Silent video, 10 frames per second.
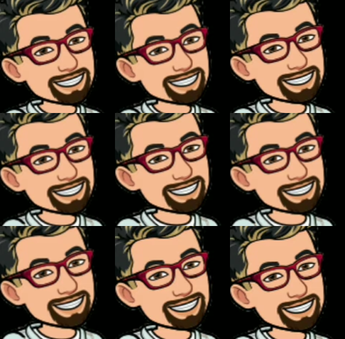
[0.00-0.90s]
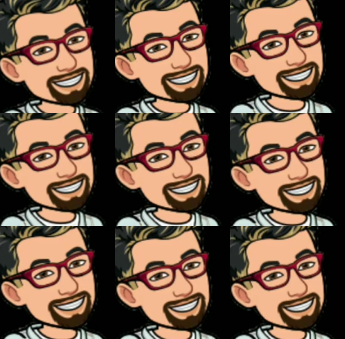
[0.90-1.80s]
so yon na-tweet mo na siya so
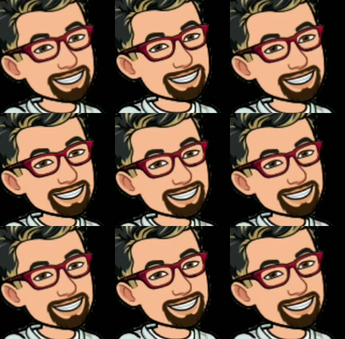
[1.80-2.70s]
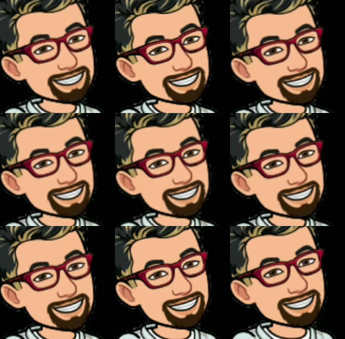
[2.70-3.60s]
ngayon kukunin mo yung
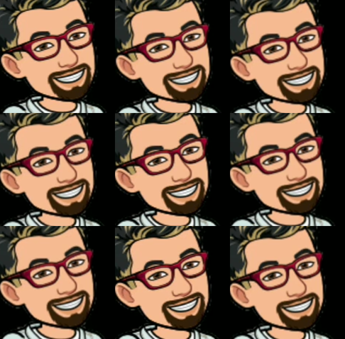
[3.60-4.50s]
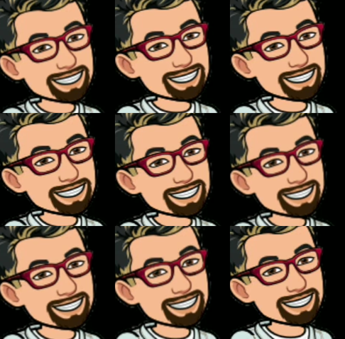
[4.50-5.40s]
link ngayon ito so click
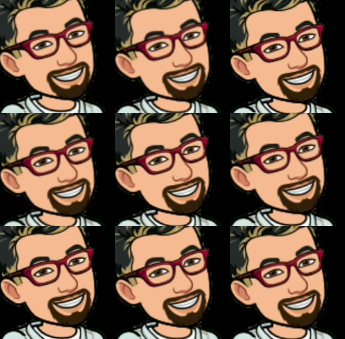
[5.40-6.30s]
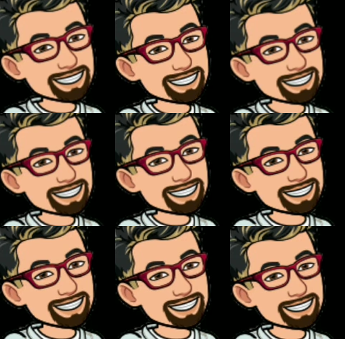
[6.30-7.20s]
mo lang yan
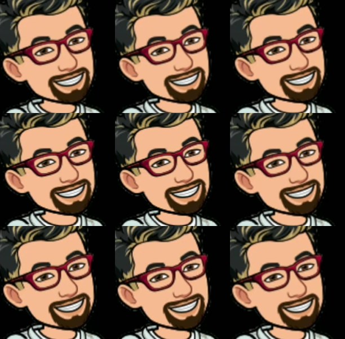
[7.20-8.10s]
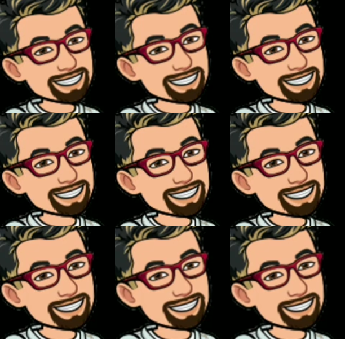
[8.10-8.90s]
then copy link to tweet